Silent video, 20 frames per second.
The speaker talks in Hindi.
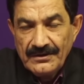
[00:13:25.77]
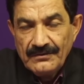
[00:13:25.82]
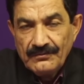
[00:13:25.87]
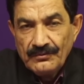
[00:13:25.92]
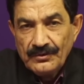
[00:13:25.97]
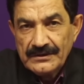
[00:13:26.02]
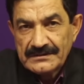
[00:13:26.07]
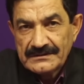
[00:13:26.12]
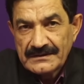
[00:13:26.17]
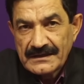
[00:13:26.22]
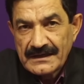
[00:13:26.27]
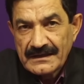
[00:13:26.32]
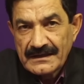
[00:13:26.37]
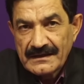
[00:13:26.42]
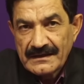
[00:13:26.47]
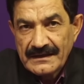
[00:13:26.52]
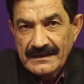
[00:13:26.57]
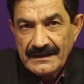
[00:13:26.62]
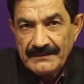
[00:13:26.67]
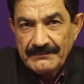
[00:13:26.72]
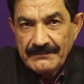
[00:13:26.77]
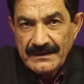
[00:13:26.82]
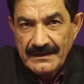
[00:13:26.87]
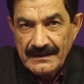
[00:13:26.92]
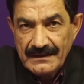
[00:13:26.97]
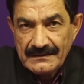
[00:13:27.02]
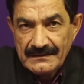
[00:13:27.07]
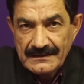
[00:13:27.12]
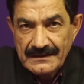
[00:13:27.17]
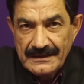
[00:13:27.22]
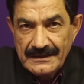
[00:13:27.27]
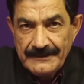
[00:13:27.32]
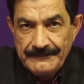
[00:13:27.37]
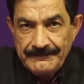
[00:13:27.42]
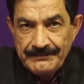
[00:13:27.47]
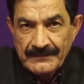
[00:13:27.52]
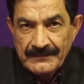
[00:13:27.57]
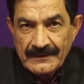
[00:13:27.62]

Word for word: वो इस तरह का गेम खेलते हैं